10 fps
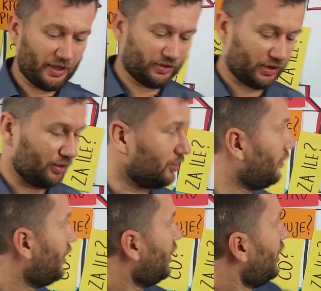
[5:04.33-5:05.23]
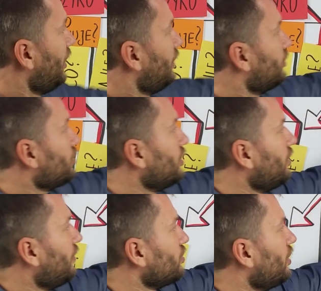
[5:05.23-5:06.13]
jest clue.
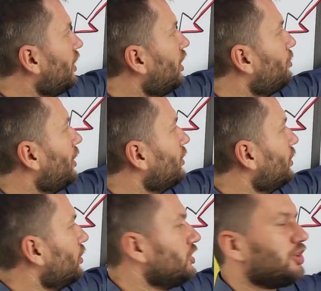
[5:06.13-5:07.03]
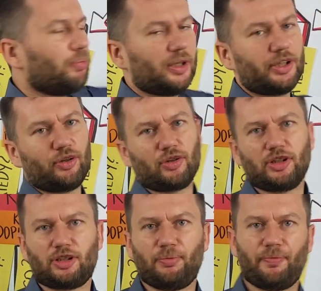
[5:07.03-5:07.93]
Trzecia ważny element to jest dbanie o
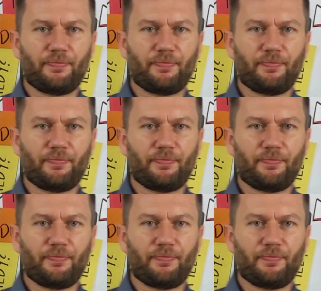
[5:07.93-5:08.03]
rytm.